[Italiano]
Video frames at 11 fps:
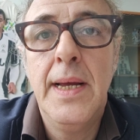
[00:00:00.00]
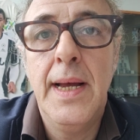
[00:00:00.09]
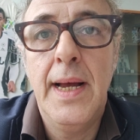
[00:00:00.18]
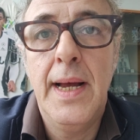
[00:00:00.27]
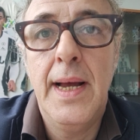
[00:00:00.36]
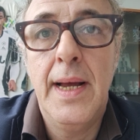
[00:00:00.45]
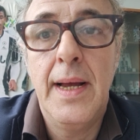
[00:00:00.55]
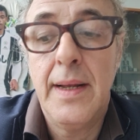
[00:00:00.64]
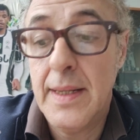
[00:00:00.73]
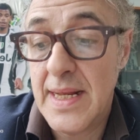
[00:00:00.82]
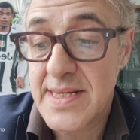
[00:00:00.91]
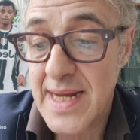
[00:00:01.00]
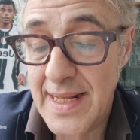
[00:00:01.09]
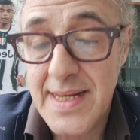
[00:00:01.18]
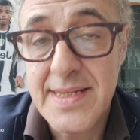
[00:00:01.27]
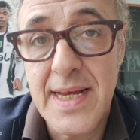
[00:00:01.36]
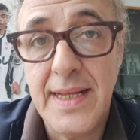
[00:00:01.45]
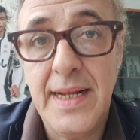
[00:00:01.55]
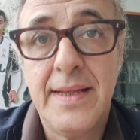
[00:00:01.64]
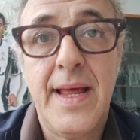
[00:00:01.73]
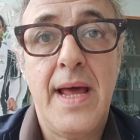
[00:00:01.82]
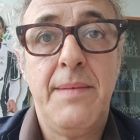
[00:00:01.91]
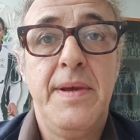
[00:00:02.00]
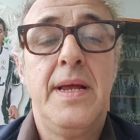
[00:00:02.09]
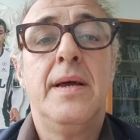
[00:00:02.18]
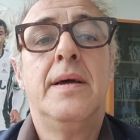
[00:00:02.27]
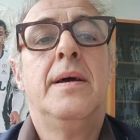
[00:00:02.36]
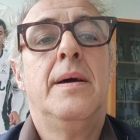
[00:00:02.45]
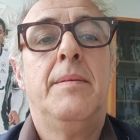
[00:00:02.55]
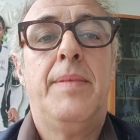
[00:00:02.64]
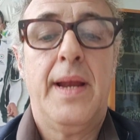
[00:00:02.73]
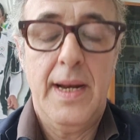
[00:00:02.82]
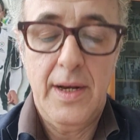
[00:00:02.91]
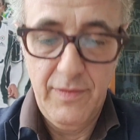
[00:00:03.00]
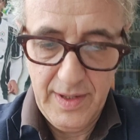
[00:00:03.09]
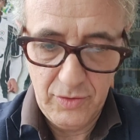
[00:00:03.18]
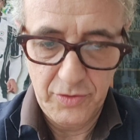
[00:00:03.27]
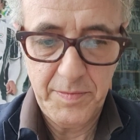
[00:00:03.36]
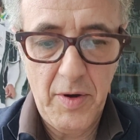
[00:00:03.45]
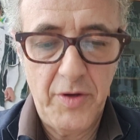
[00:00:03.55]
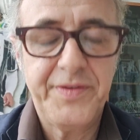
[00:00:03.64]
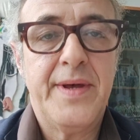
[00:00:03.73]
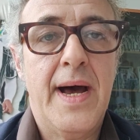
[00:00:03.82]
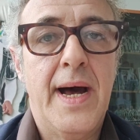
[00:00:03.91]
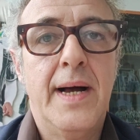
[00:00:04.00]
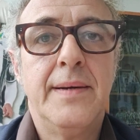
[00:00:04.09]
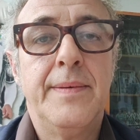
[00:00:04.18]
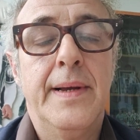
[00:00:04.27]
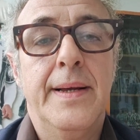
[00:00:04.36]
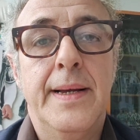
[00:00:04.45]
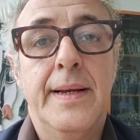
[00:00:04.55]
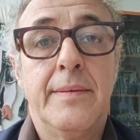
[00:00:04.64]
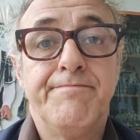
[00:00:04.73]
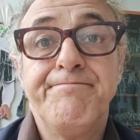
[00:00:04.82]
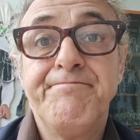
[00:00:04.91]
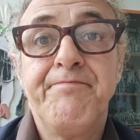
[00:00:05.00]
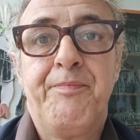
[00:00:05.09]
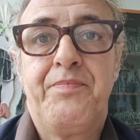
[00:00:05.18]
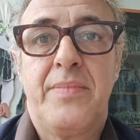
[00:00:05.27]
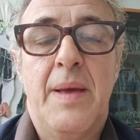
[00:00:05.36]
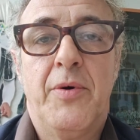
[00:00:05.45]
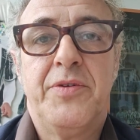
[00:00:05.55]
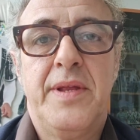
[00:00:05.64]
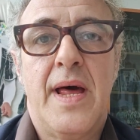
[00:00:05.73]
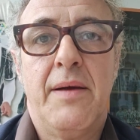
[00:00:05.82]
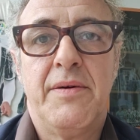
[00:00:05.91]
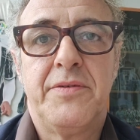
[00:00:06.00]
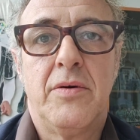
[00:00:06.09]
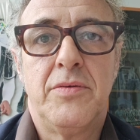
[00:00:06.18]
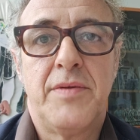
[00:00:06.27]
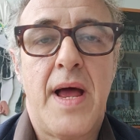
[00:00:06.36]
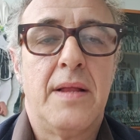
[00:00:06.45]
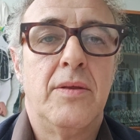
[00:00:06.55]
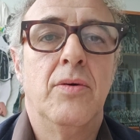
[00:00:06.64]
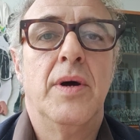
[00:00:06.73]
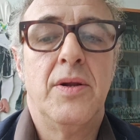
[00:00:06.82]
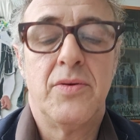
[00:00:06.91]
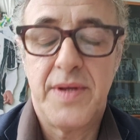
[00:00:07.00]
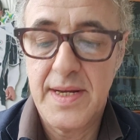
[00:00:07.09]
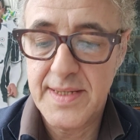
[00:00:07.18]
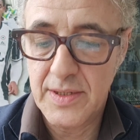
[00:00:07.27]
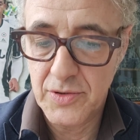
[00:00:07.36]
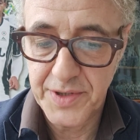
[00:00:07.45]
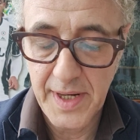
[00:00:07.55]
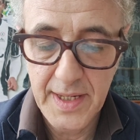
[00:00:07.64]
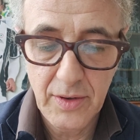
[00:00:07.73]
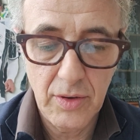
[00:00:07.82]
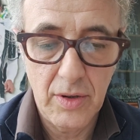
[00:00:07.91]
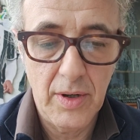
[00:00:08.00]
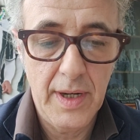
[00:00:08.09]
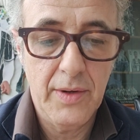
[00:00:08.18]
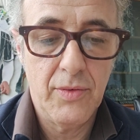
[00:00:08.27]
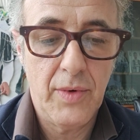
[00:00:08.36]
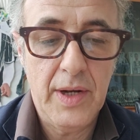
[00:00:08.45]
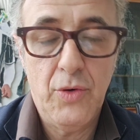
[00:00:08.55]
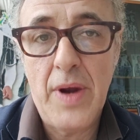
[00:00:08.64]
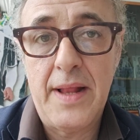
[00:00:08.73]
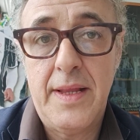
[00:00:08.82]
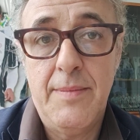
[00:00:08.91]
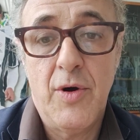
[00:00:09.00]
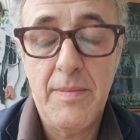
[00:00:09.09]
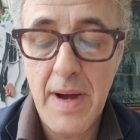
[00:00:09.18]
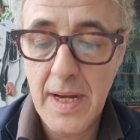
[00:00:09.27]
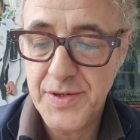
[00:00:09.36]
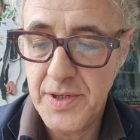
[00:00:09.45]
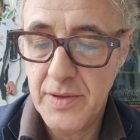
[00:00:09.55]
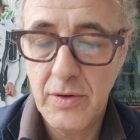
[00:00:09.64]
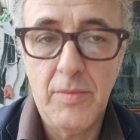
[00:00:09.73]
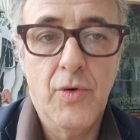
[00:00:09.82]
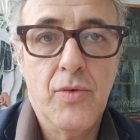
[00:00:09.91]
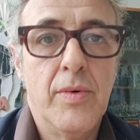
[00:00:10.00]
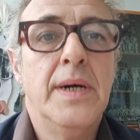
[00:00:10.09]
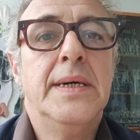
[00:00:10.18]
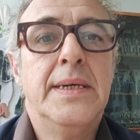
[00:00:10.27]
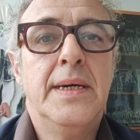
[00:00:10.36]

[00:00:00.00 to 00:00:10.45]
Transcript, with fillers: eh, la scadenza del termine perché la Juventus possa eh, depositare questo contratto che non sarà stato scritto in, in un attimo immagino. Comunque,